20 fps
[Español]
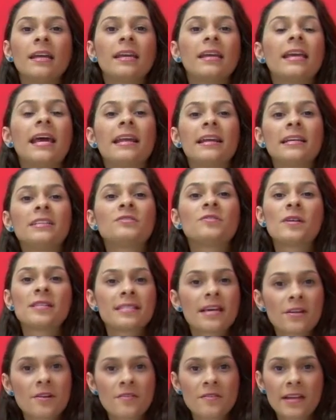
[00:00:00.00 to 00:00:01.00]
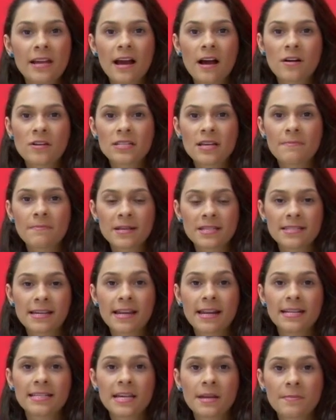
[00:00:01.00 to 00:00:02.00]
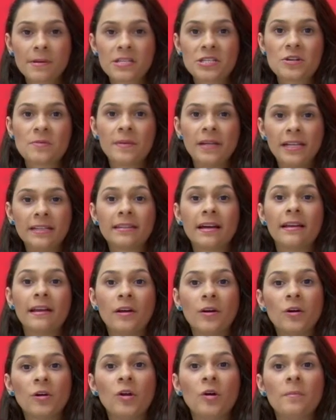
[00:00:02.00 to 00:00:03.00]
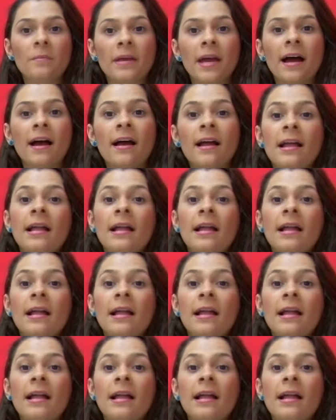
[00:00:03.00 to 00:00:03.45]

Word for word: ¿Quiénes no están obligados a prestar el servicio militar en Colombia?